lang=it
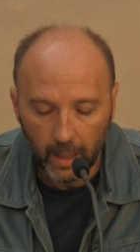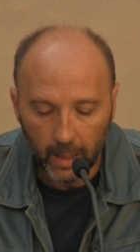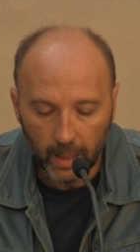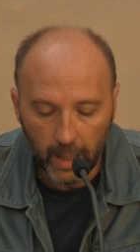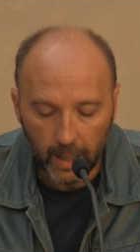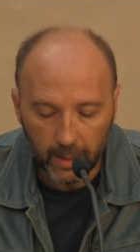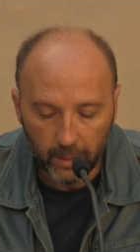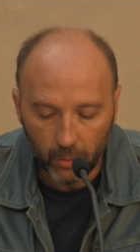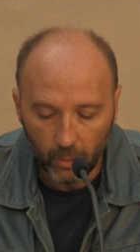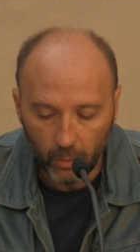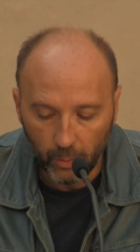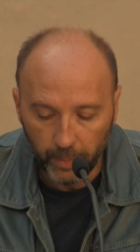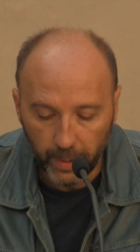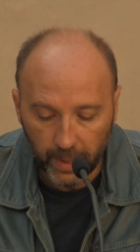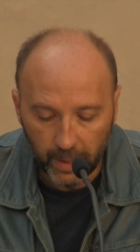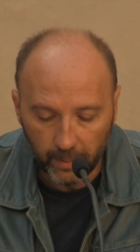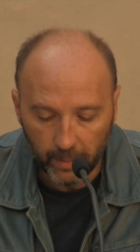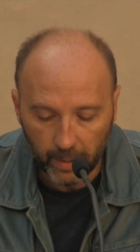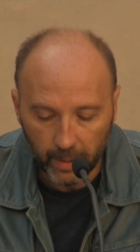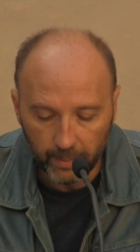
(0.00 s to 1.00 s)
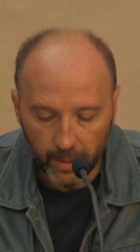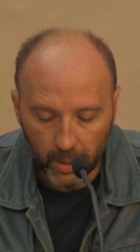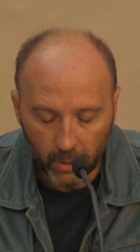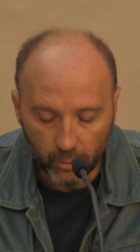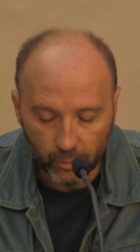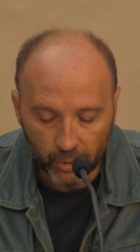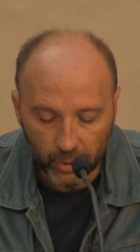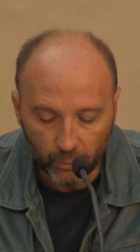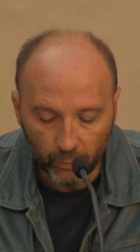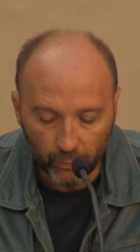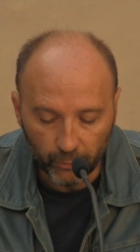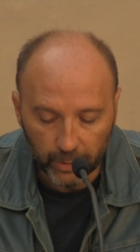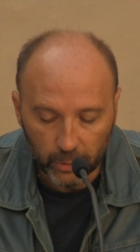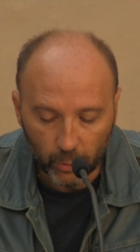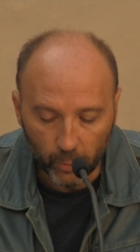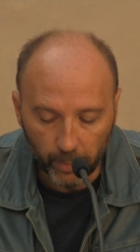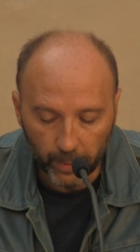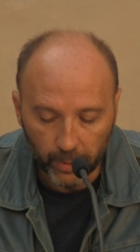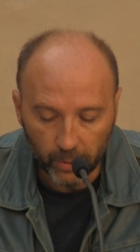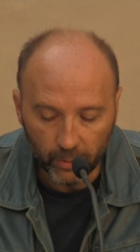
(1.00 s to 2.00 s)
L'anno prima mi ero già
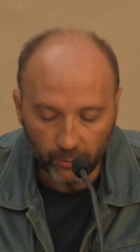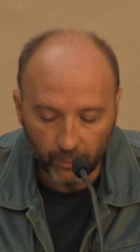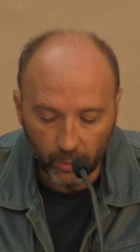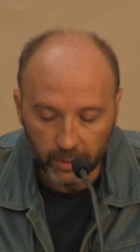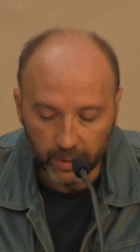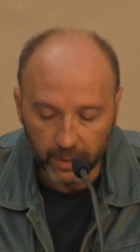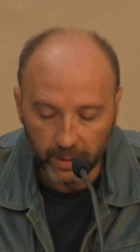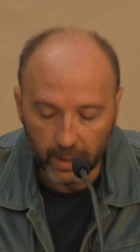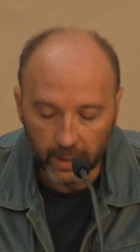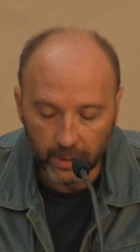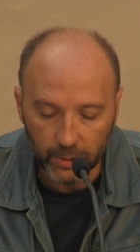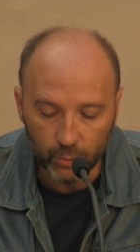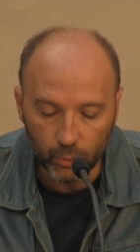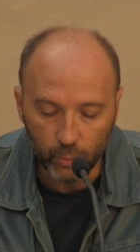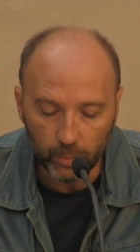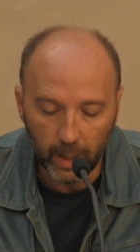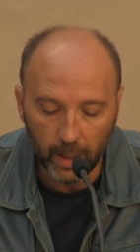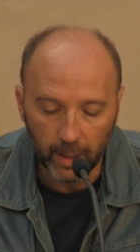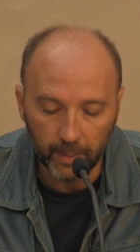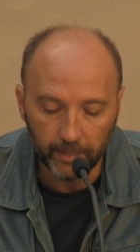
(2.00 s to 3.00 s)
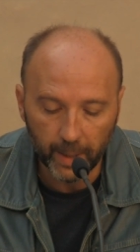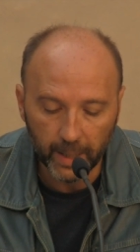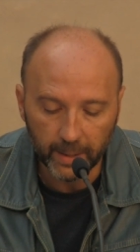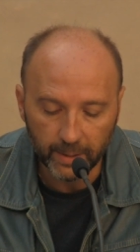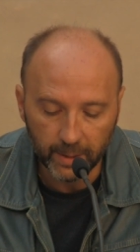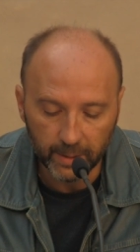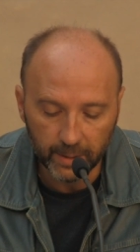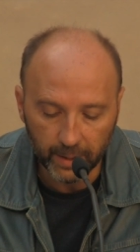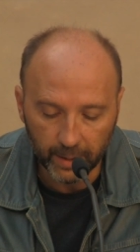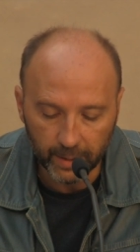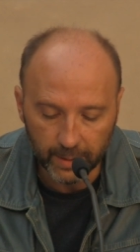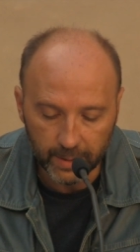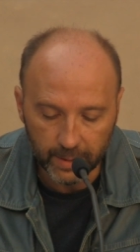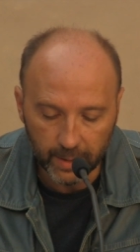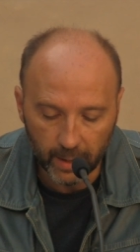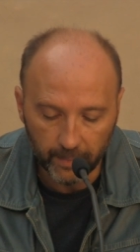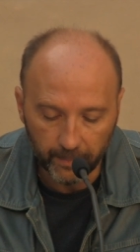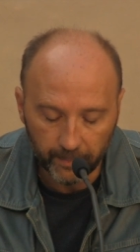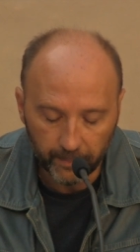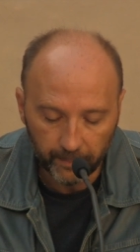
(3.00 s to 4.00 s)
tuffato un paio di volte dalla suma, mai di
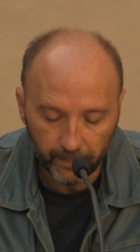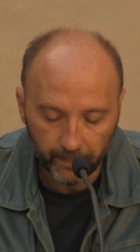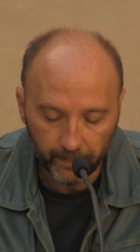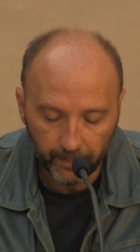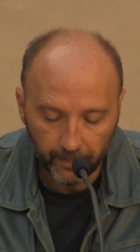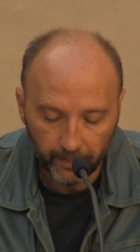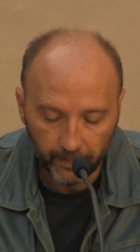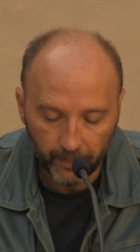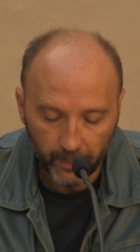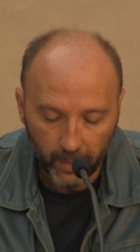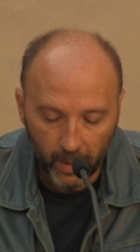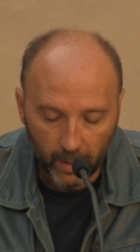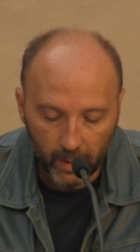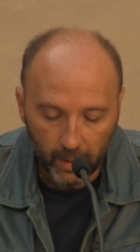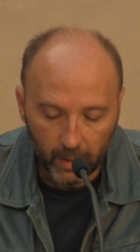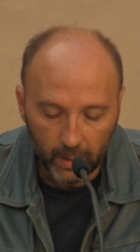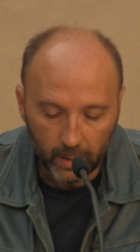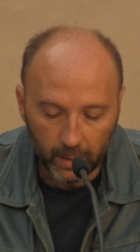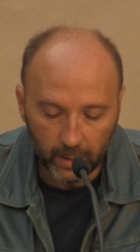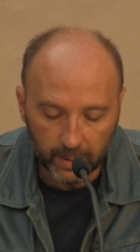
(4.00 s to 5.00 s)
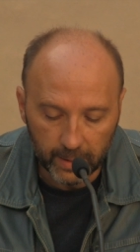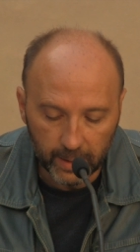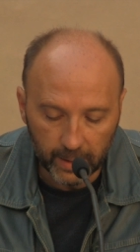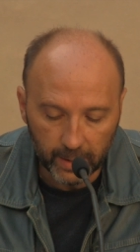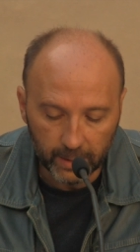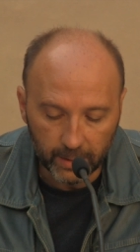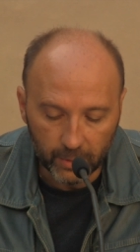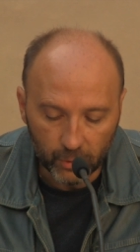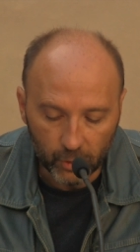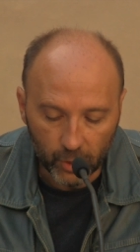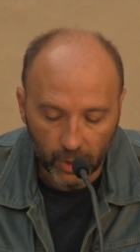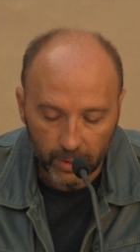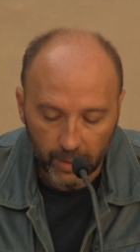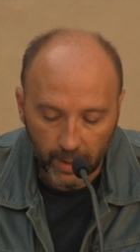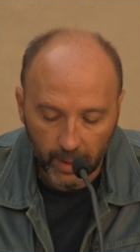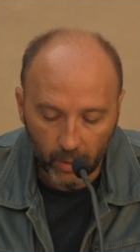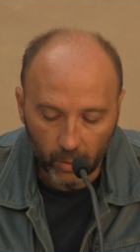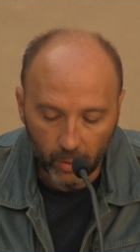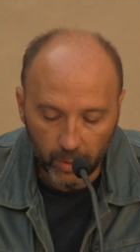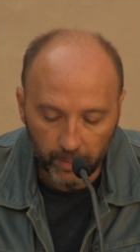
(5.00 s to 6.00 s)
testa. L'idea di
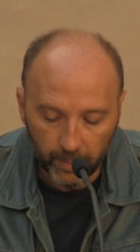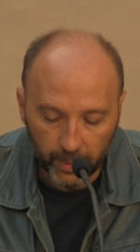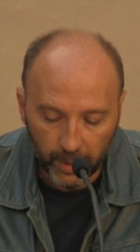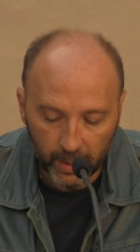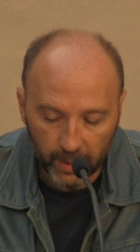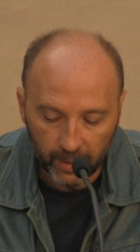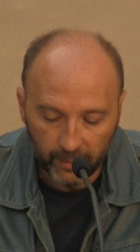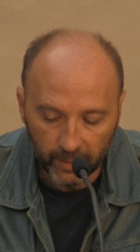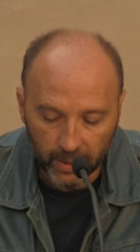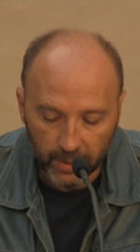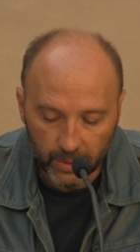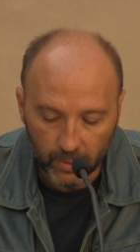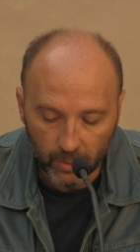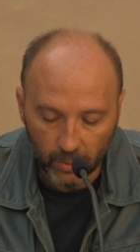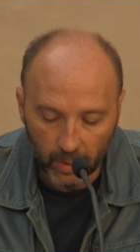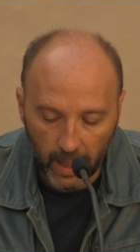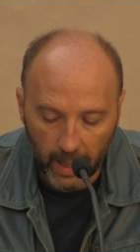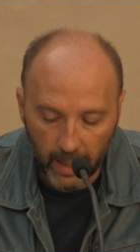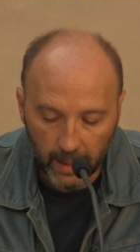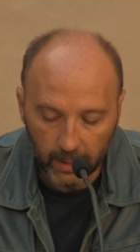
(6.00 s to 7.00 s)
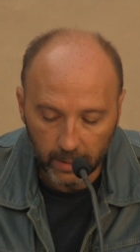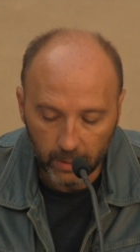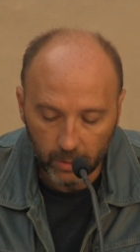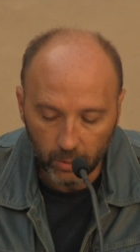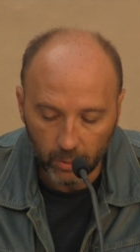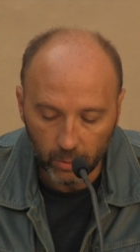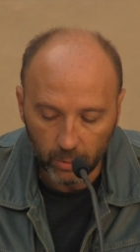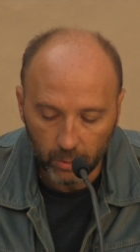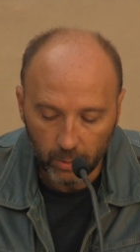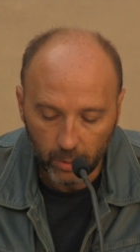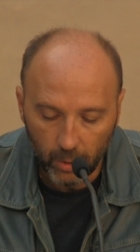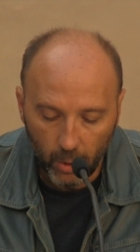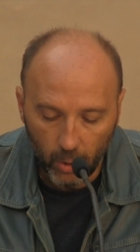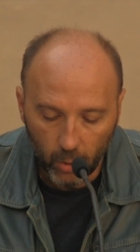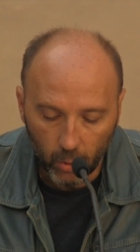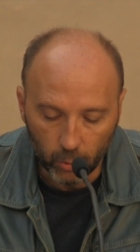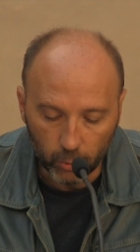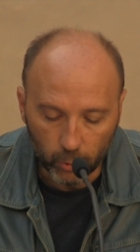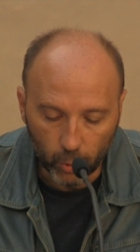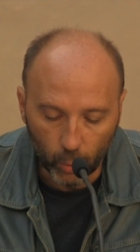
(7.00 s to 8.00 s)
scendere coi piedi verso l'alto,
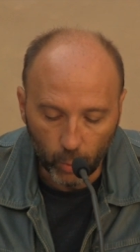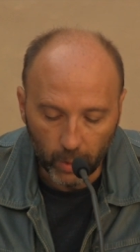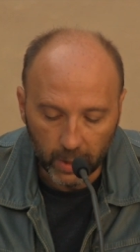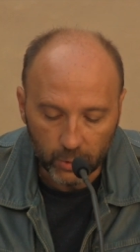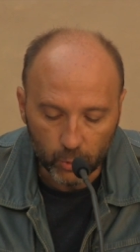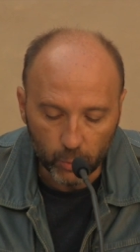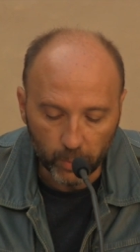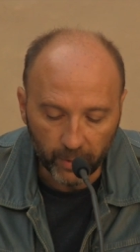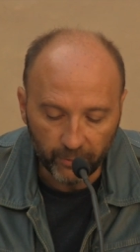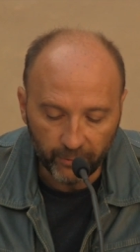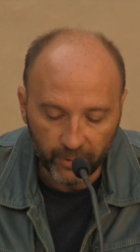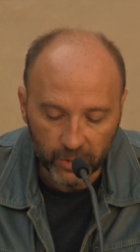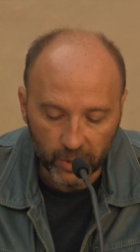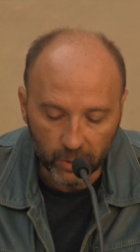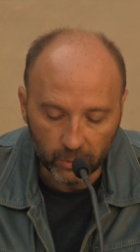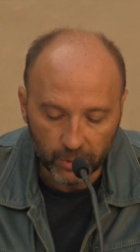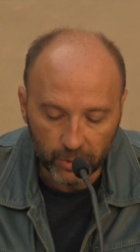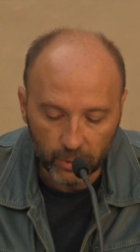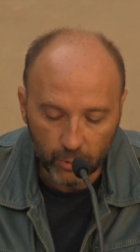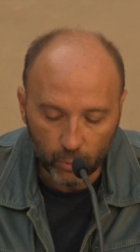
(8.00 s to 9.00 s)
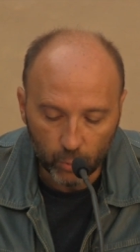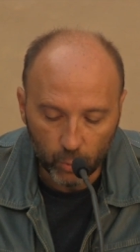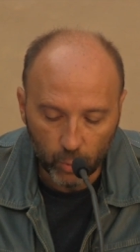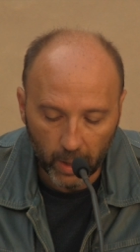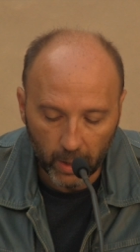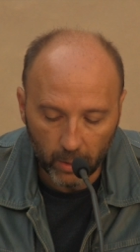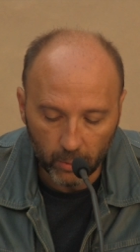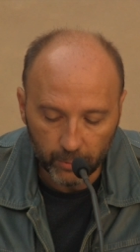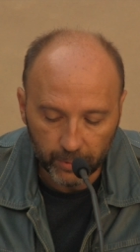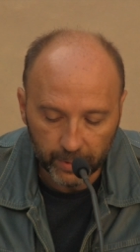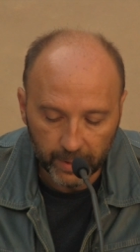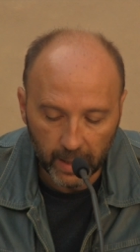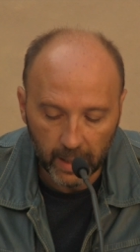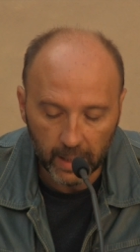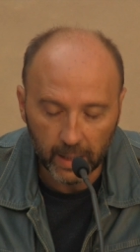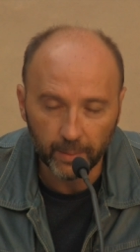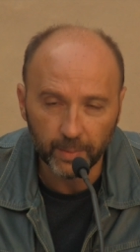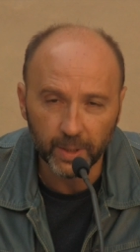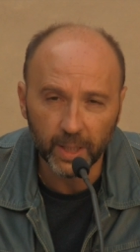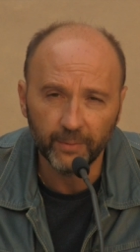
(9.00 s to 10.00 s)
contro quella superficie così scura e
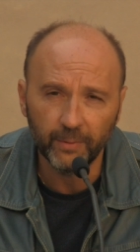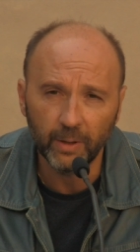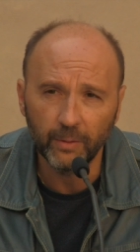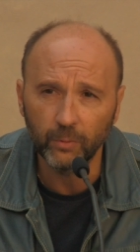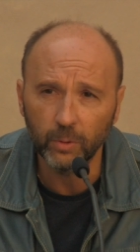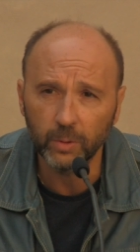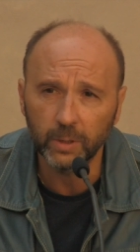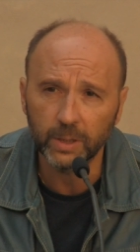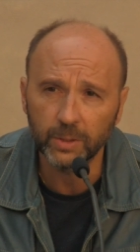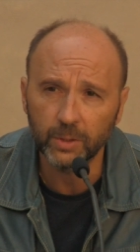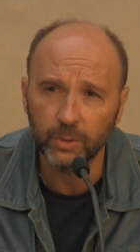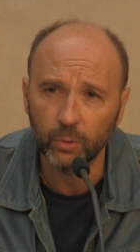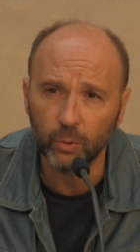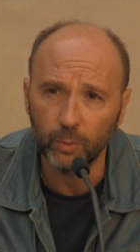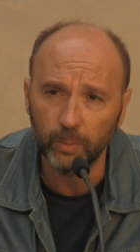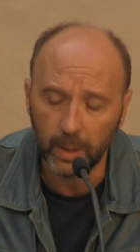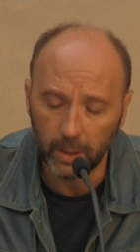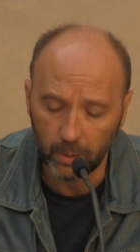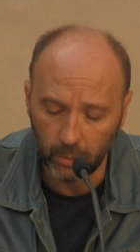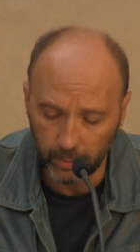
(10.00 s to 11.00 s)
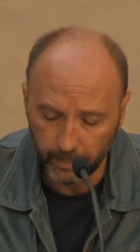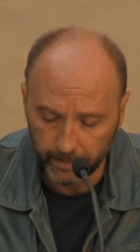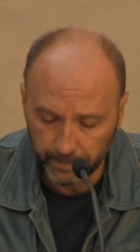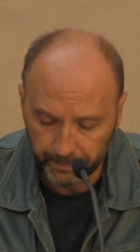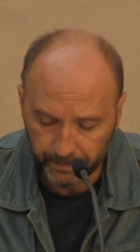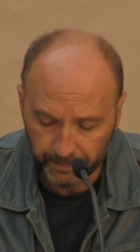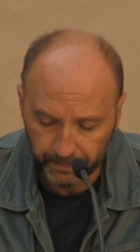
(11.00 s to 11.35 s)
lontana, mi dava il voltastomaco.